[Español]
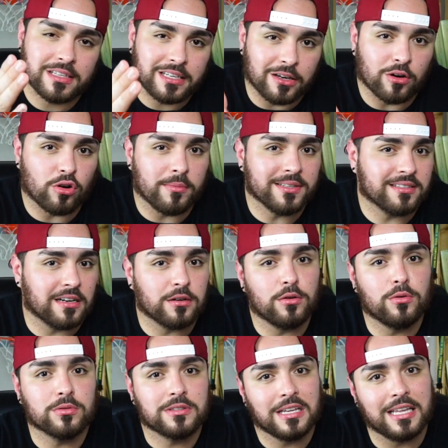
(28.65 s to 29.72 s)
quiero comenzar
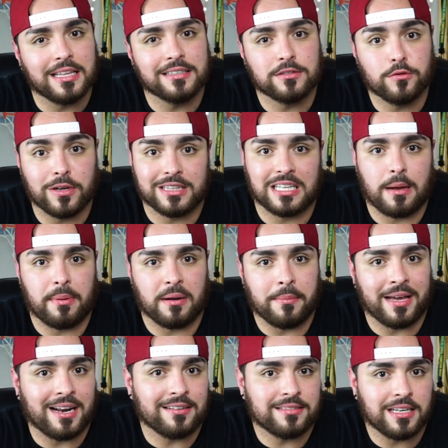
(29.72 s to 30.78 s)
con ustedes nuestra
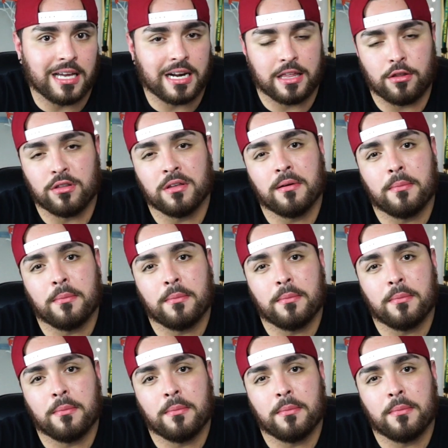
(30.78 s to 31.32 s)
primera serie donde